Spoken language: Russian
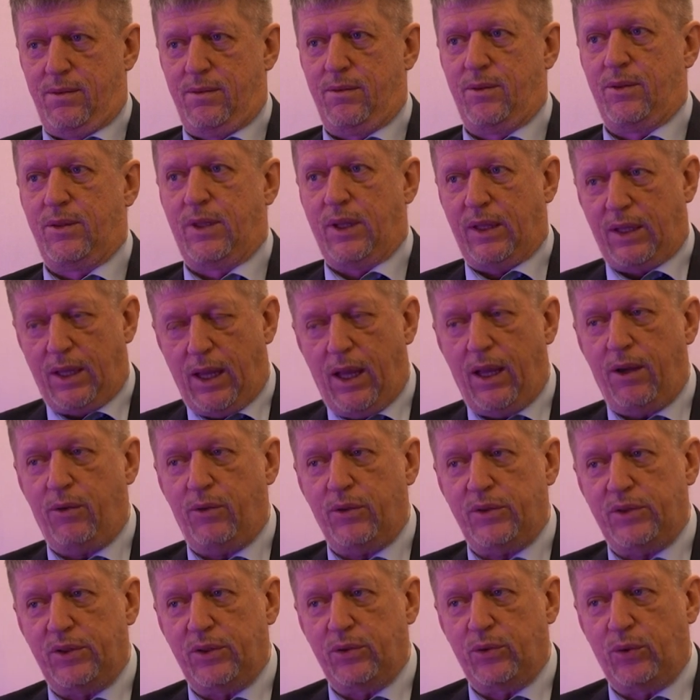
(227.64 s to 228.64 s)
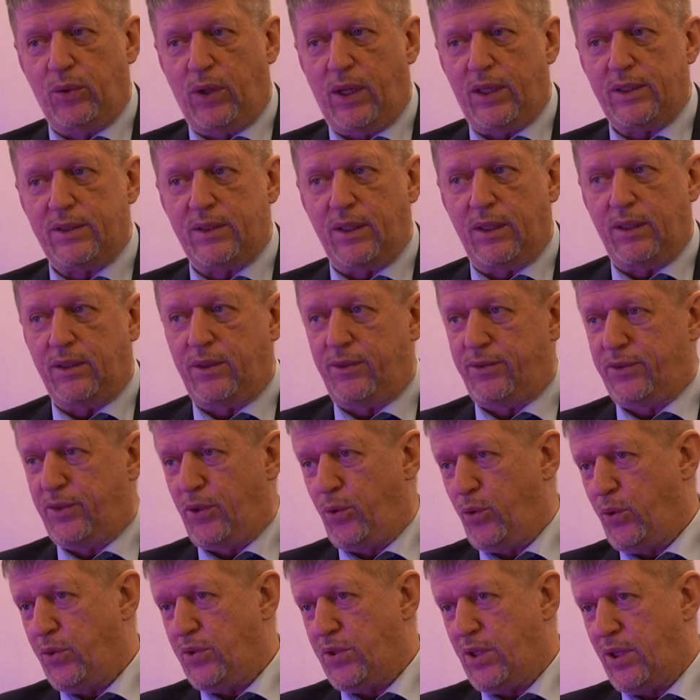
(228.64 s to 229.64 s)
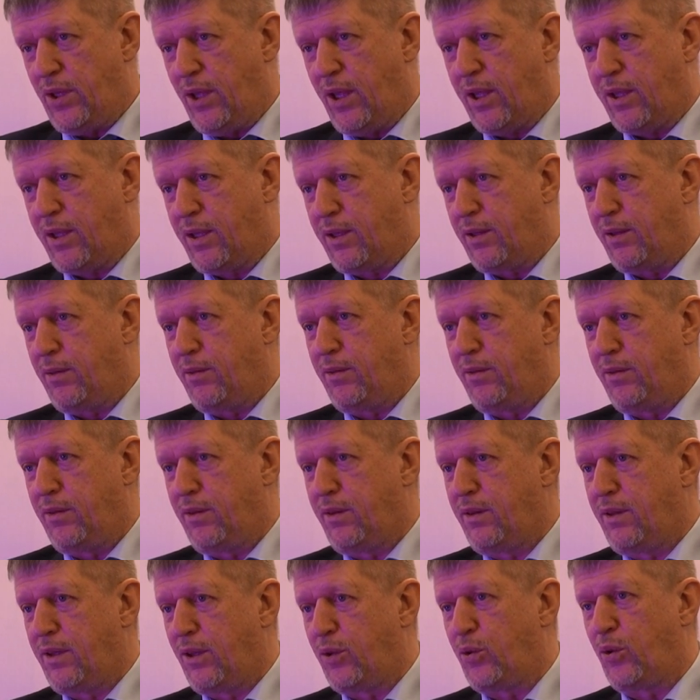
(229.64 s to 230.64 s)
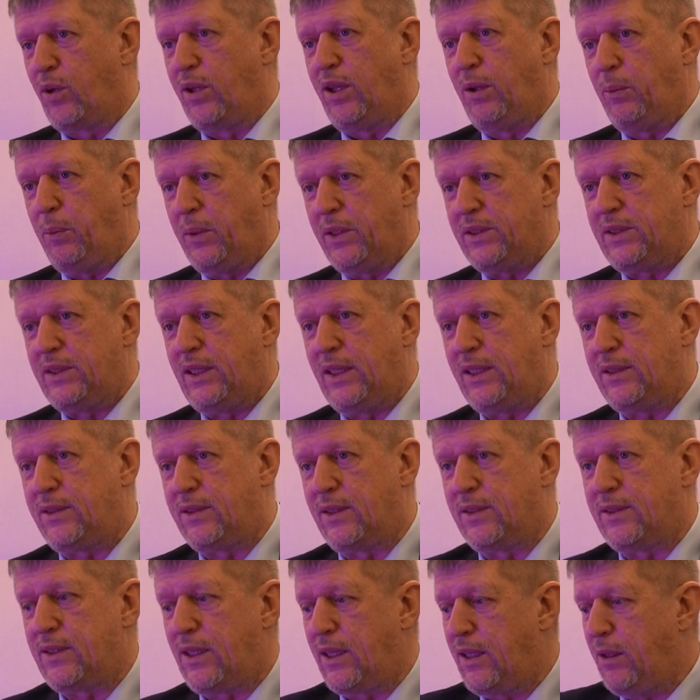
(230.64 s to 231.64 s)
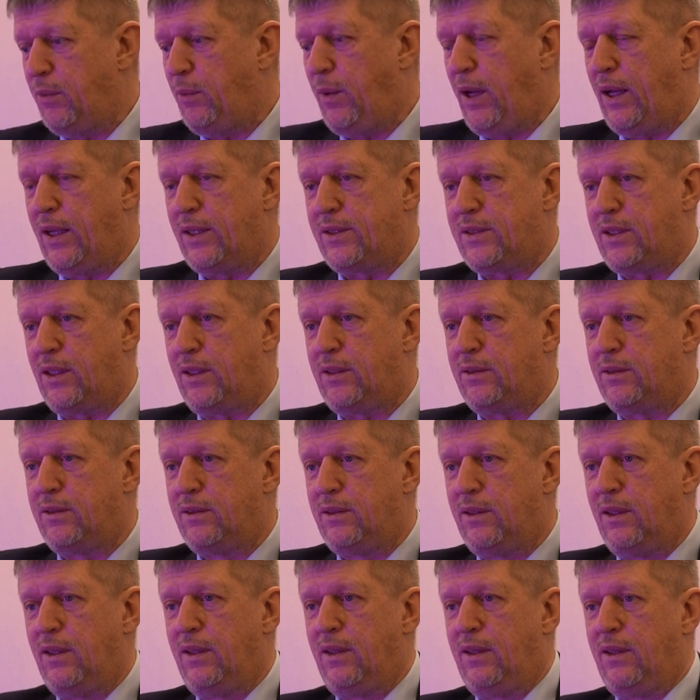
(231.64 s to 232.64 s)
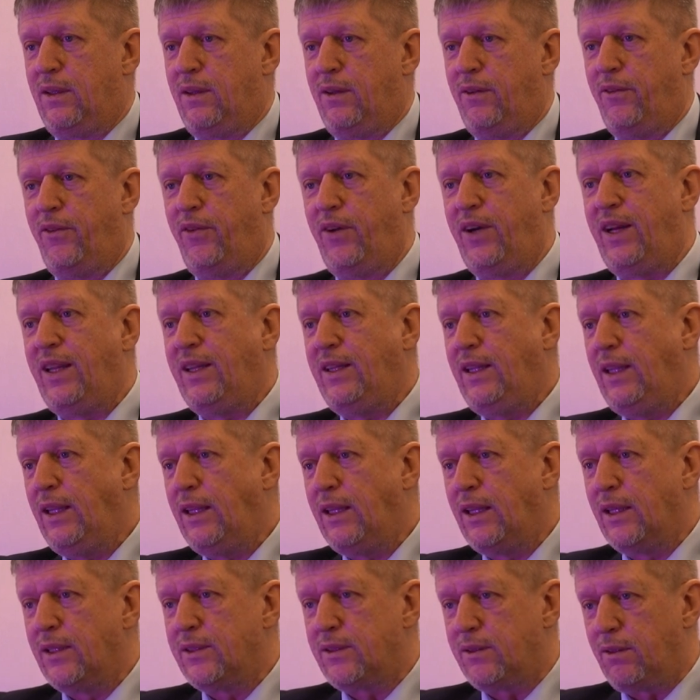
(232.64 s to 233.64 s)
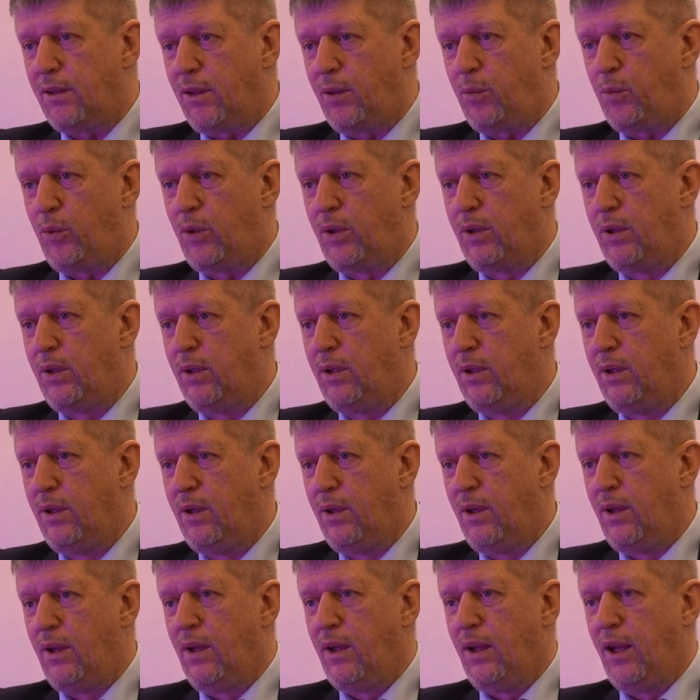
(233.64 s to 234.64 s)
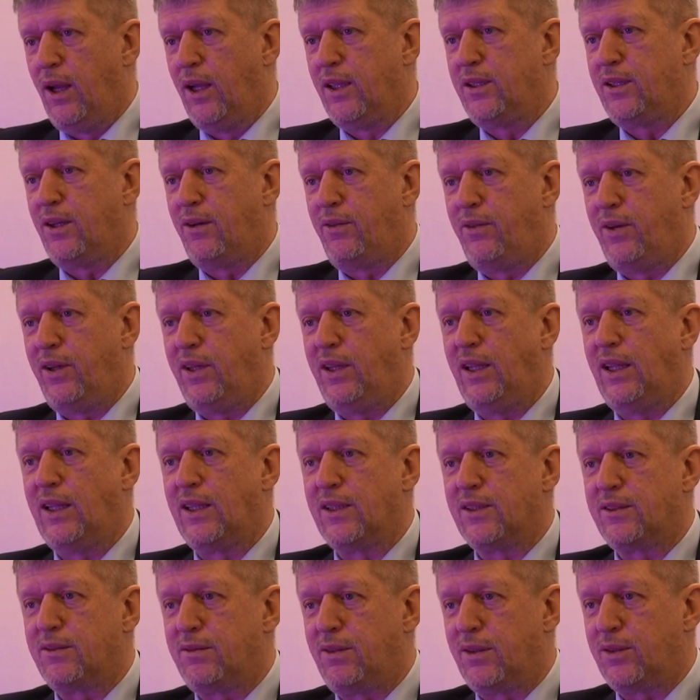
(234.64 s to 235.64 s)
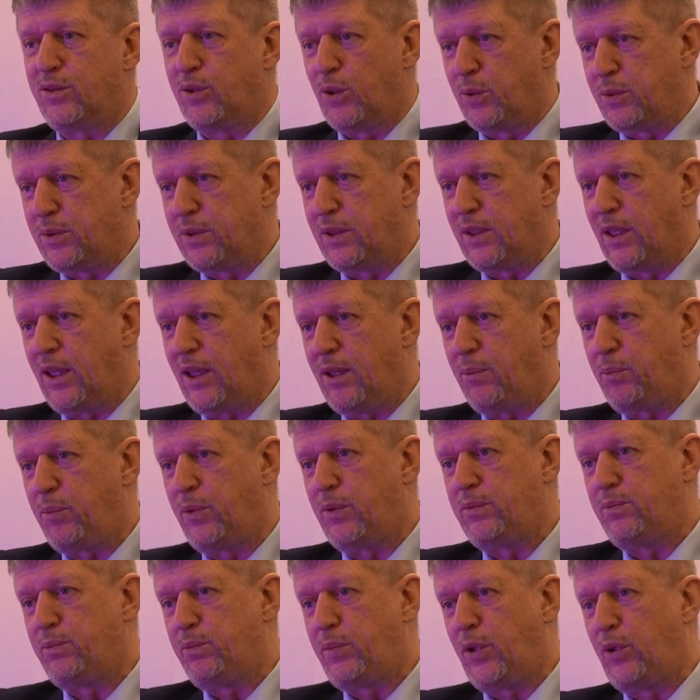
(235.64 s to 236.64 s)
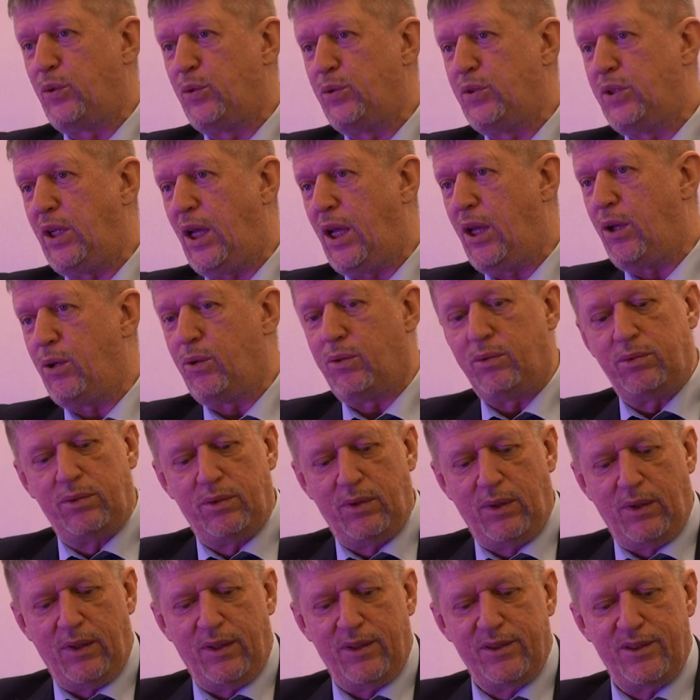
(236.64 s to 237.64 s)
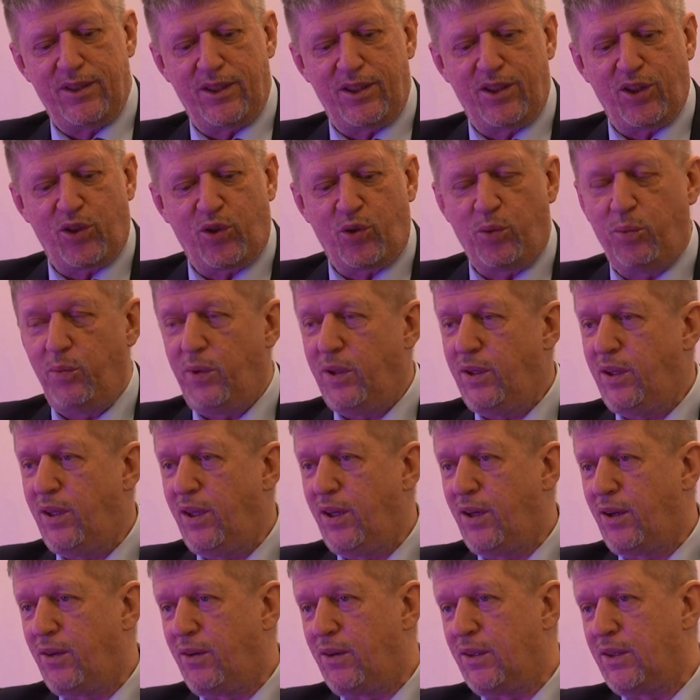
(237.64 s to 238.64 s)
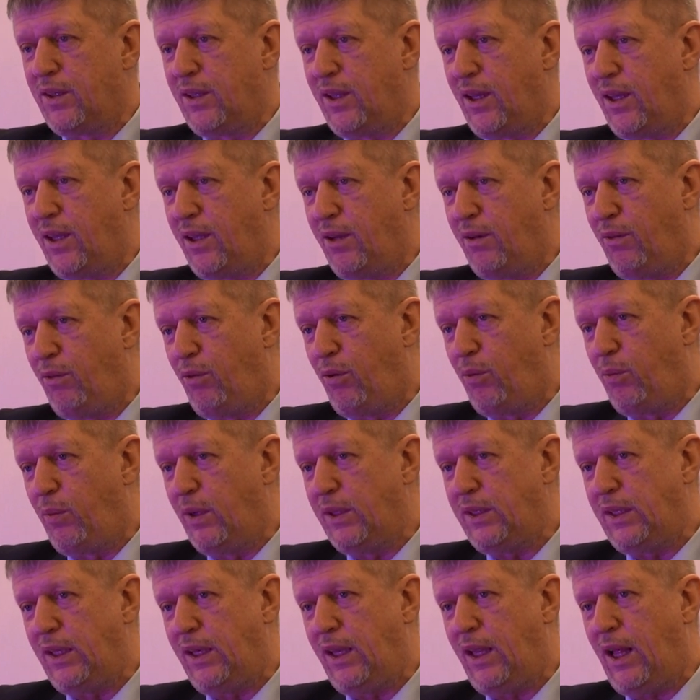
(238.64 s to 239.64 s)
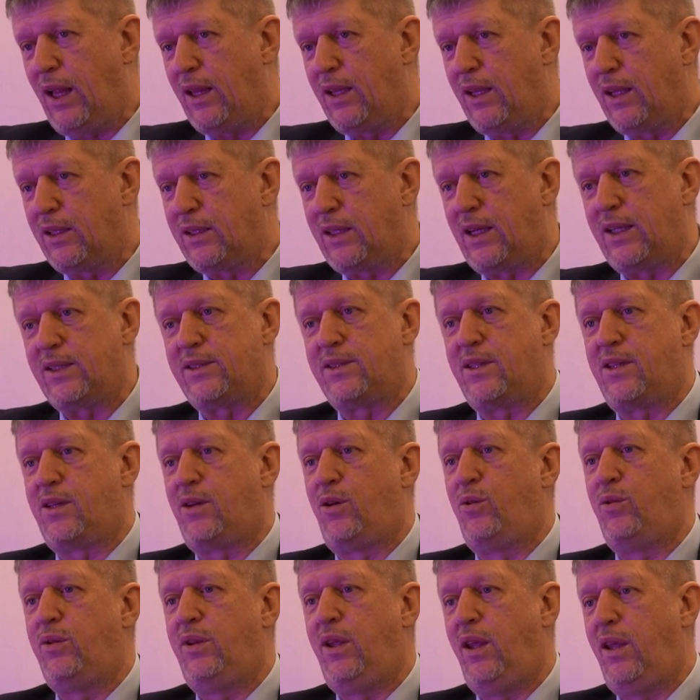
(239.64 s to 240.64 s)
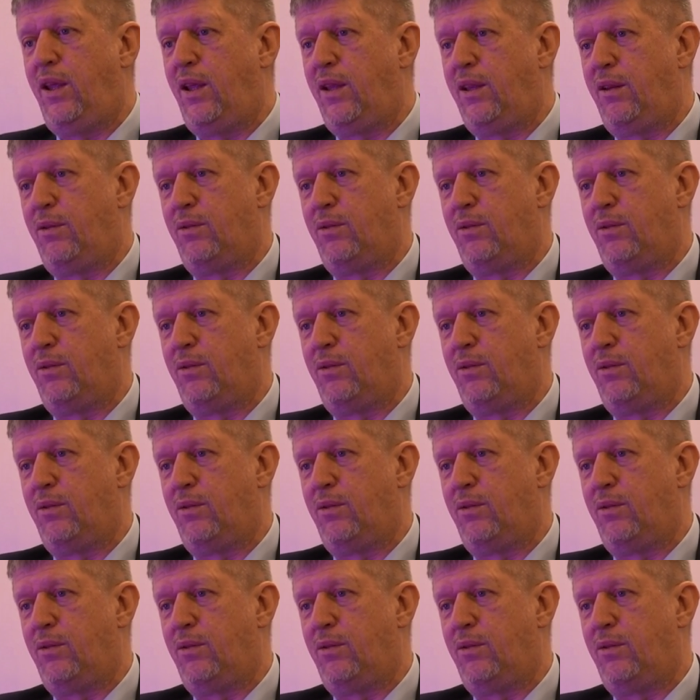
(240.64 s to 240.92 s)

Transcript: Вот такая вот ситуация. Это второй человек, который непосредственно занимается вредительством. Это вредительство, собственно, я получаю задокументированные его материалы от разных людей.